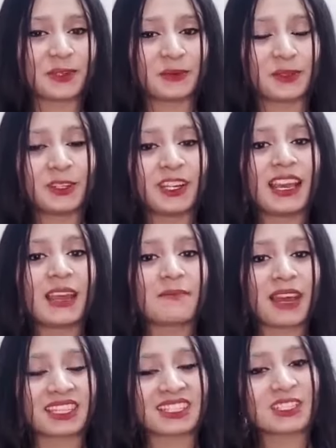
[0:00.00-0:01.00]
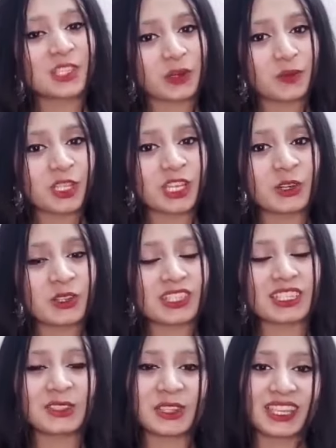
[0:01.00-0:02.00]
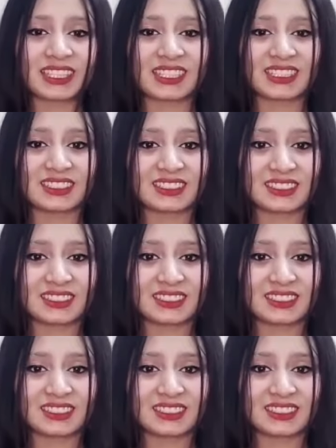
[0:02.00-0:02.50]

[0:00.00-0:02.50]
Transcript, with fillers: বলবো পাত্রের জন্মসাল হচ্ছে দুই হাজার